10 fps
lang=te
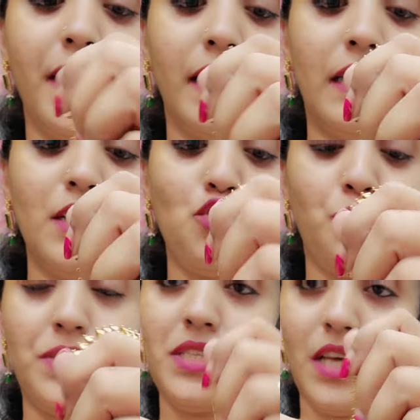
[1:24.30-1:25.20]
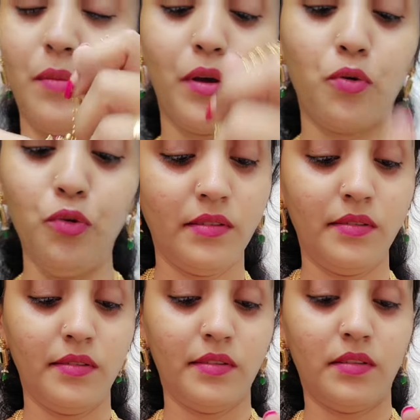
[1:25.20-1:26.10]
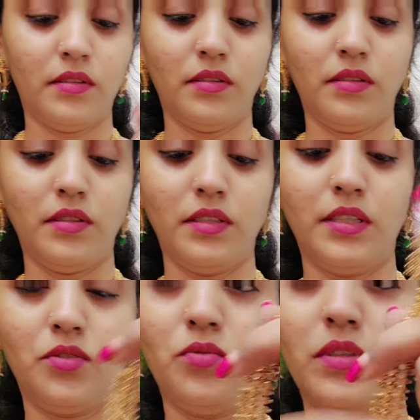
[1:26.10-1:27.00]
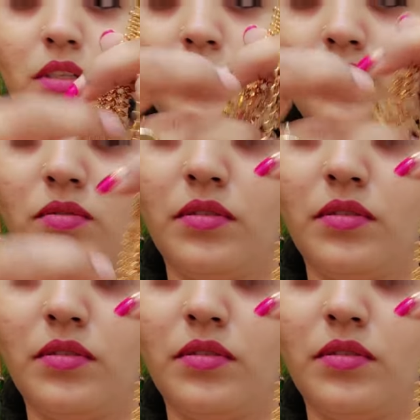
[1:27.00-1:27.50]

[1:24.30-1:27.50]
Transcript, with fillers: విడిగా తీసి చూపిస్తాను మీకు ఇలా చూడొచ్చు